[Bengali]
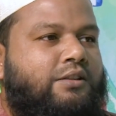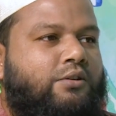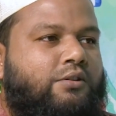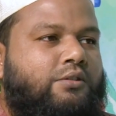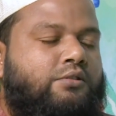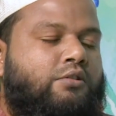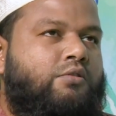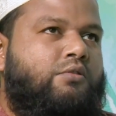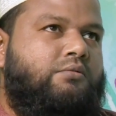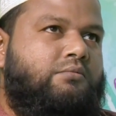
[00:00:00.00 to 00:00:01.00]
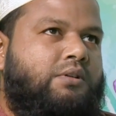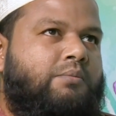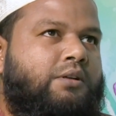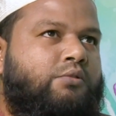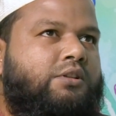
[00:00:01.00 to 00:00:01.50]
তো তখন
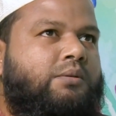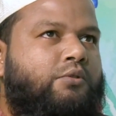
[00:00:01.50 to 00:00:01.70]
আমরা দু